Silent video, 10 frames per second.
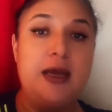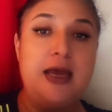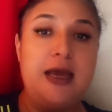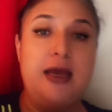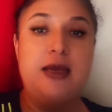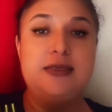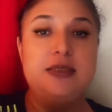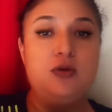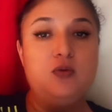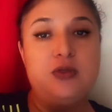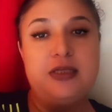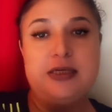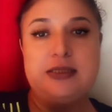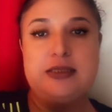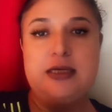é, em
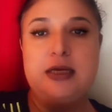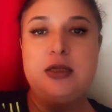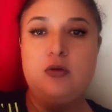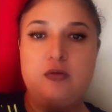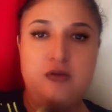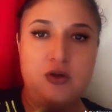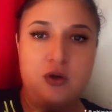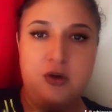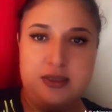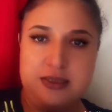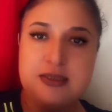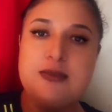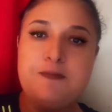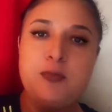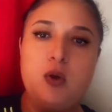circunstâncias ainda
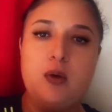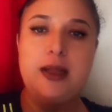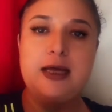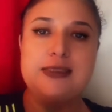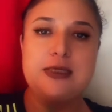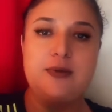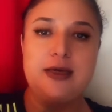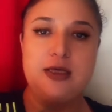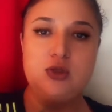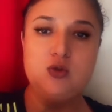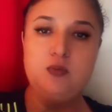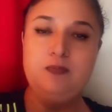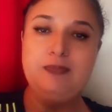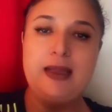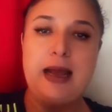duvidosas com relação a isso,
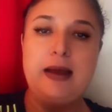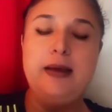tá?